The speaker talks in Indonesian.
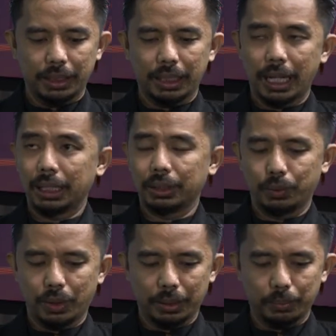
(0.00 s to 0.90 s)
garing
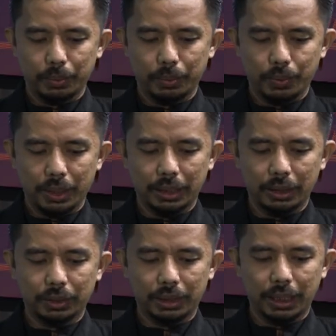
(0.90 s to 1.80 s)

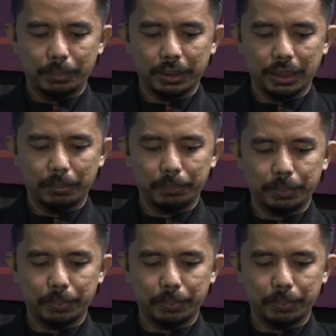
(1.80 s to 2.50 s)
2021 tentang penerimaan